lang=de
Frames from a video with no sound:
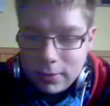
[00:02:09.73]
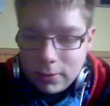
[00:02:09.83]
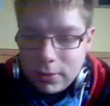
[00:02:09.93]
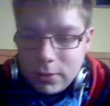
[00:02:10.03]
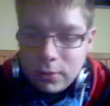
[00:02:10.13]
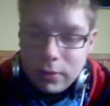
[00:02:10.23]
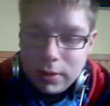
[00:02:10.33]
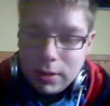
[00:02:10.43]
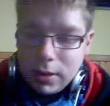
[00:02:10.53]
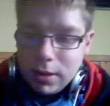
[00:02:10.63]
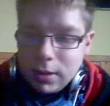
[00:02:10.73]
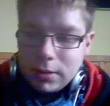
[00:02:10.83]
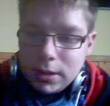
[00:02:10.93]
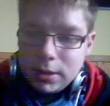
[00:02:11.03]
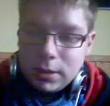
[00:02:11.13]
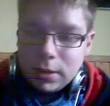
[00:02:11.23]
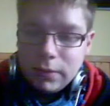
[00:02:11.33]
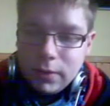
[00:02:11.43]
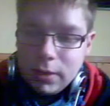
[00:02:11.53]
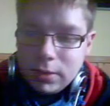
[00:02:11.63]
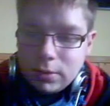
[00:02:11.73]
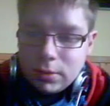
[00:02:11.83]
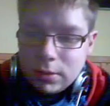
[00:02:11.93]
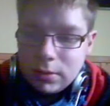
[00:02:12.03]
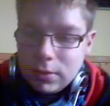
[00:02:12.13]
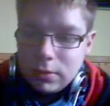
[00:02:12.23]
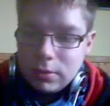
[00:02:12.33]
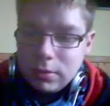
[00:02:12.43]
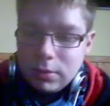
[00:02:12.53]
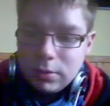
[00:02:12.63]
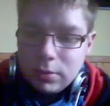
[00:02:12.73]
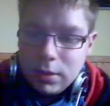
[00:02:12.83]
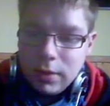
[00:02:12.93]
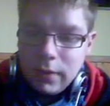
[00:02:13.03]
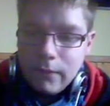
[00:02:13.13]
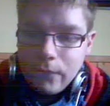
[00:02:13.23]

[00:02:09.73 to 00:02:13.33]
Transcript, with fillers: so eine Tussi, die halt heilende Kräfte hat und, ja.